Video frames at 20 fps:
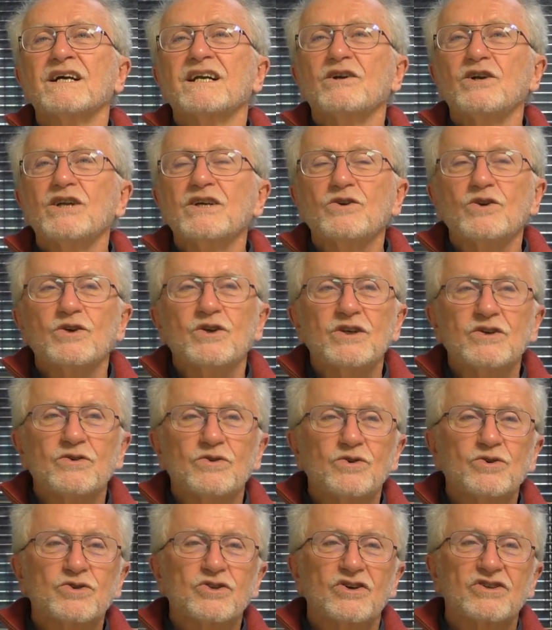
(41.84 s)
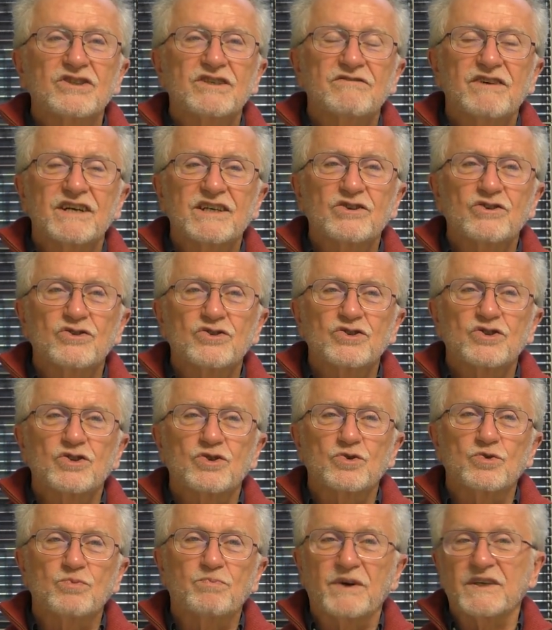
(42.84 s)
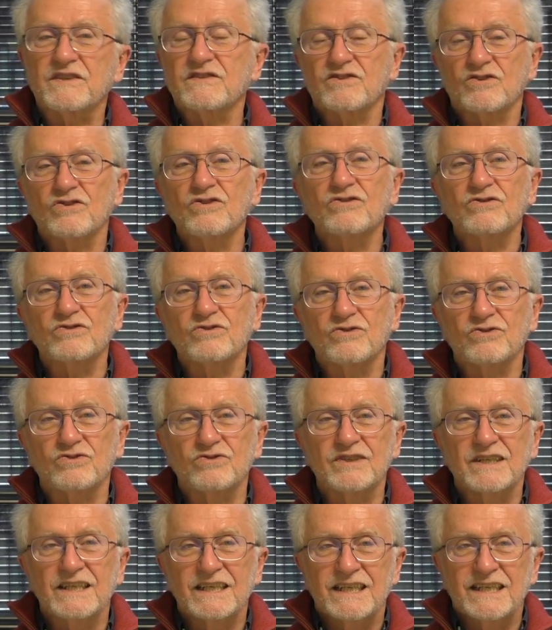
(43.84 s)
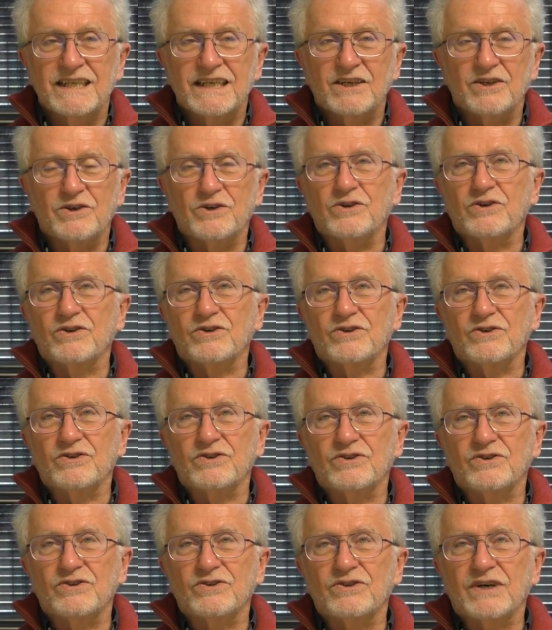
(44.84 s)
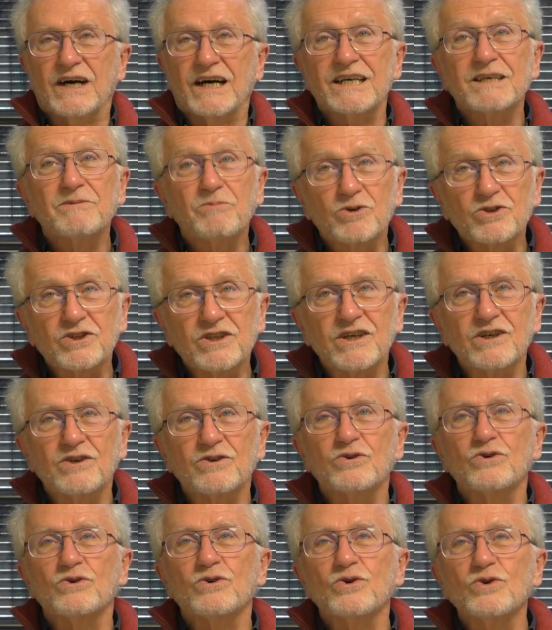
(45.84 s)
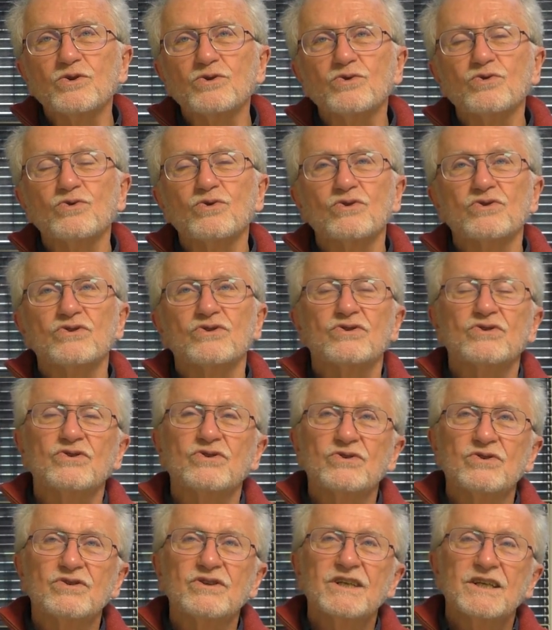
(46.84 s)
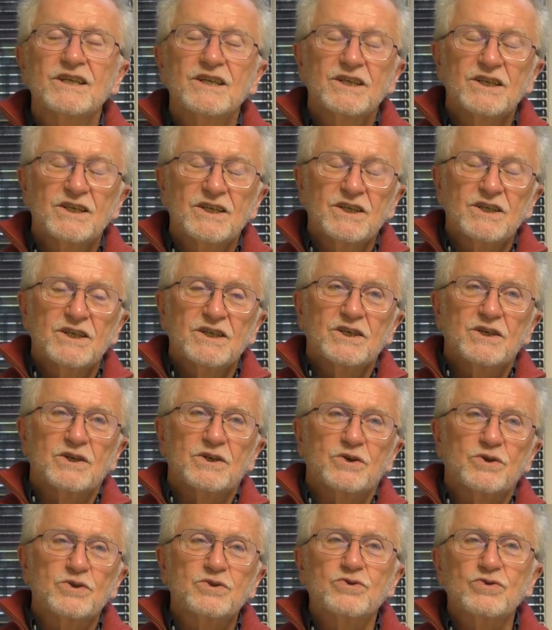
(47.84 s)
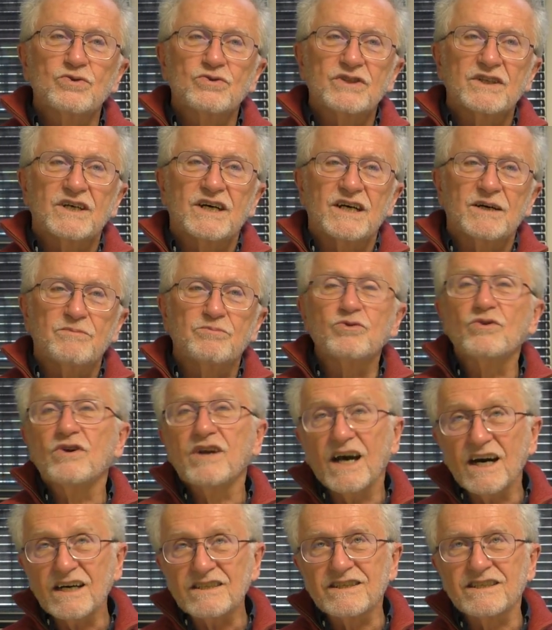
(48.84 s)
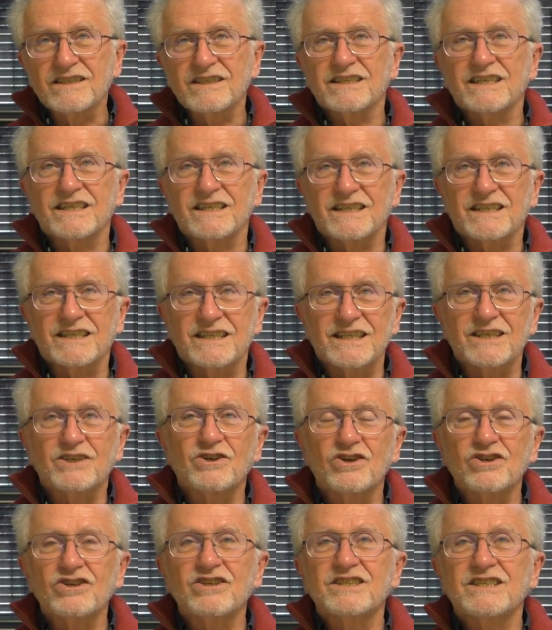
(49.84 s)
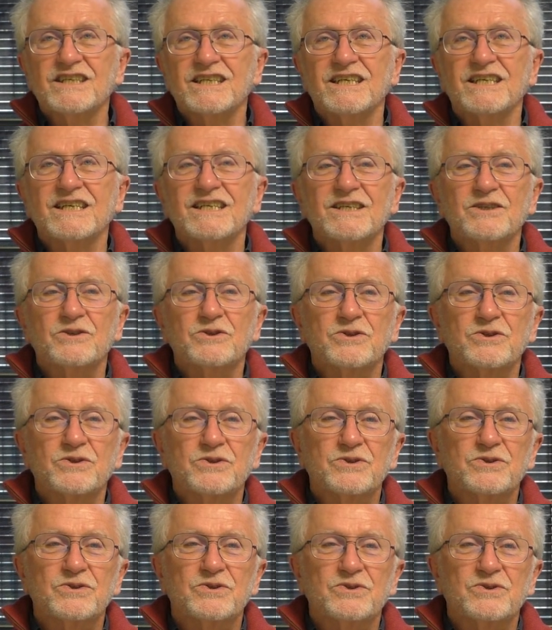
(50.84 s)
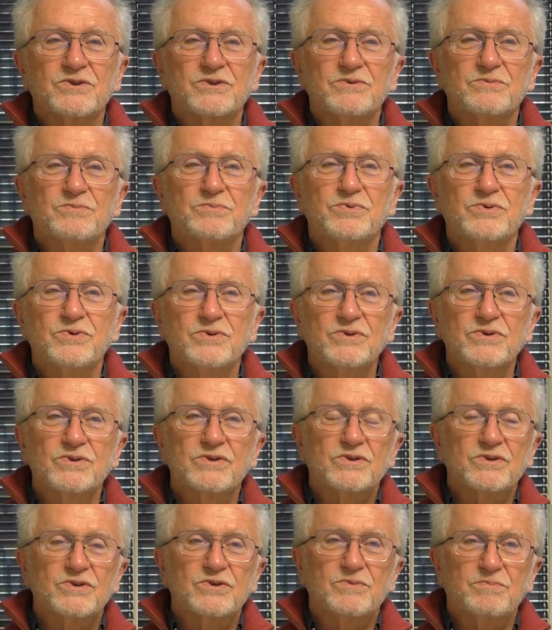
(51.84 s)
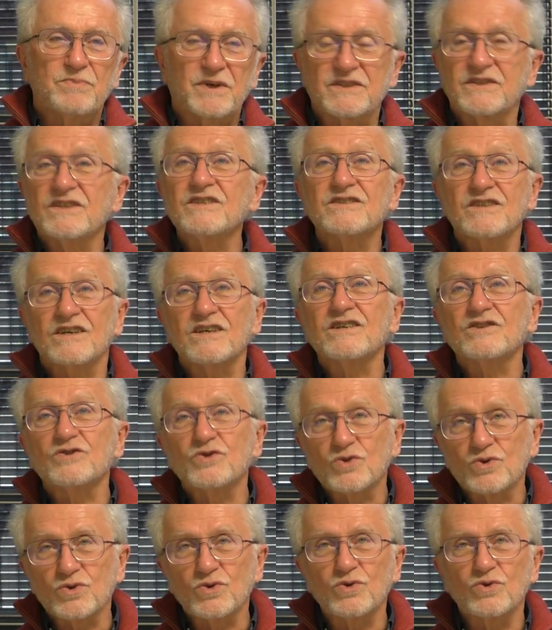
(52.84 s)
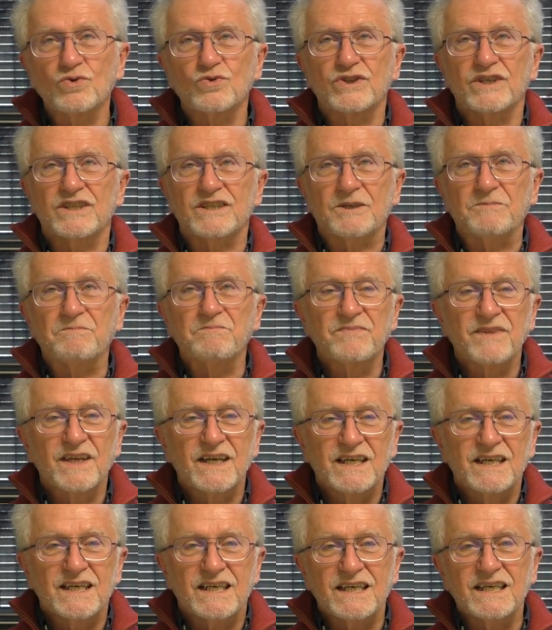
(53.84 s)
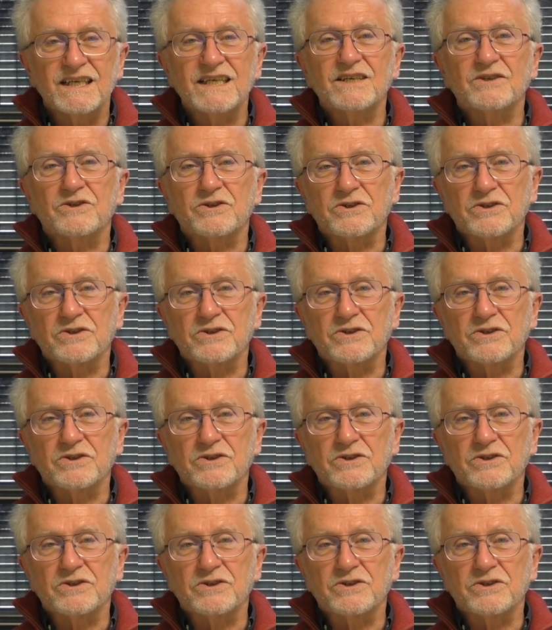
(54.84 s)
le, temps des vacances passant, euh, euh, Harry Potter retourne, retourne à Poudlard, à l'école, et euh, pour passer sa seconde année. Et